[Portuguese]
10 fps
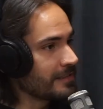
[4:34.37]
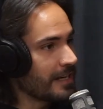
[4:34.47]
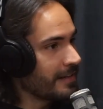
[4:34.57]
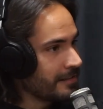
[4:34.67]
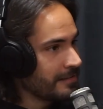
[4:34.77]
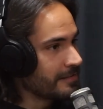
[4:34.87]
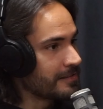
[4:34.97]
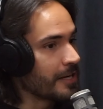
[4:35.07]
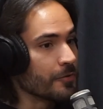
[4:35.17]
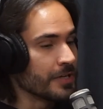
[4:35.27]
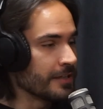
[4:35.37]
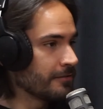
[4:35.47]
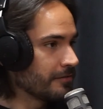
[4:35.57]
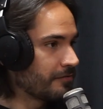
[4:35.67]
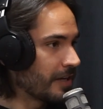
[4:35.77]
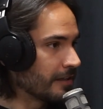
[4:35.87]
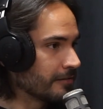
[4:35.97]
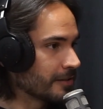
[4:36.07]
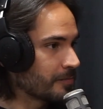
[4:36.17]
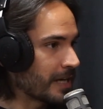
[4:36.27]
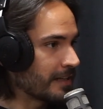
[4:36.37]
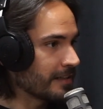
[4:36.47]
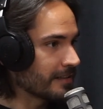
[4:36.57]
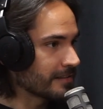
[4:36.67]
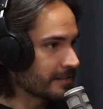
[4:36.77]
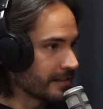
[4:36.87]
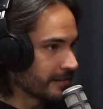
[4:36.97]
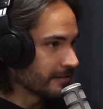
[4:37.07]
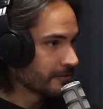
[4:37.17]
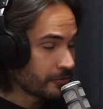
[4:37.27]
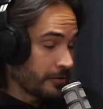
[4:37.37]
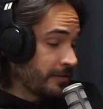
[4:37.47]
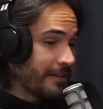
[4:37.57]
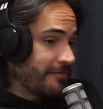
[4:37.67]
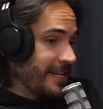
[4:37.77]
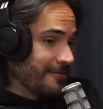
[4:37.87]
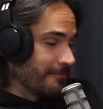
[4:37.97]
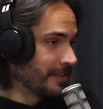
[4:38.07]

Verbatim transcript: já aí se reunindo e falando as paradas que elas querem. Só não tá vendo.